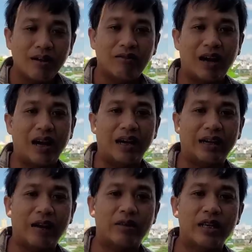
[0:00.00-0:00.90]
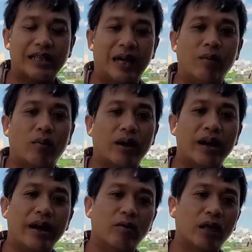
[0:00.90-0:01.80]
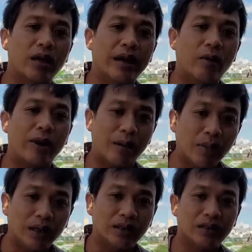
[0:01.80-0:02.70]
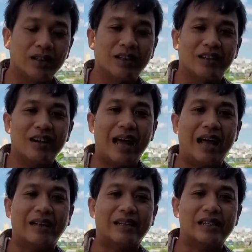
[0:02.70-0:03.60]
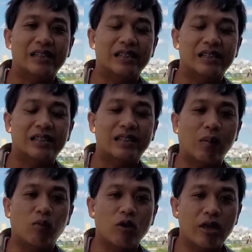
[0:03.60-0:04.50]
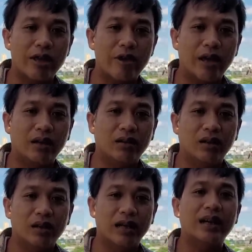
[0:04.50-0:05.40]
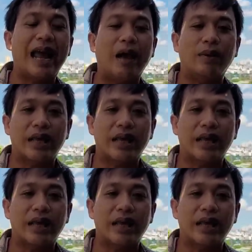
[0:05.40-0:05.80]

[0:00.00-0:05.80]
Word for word: và theo chia sẻ một điều tín hiệu đáng mừng đó là chồng của chị Duyên những ngày mà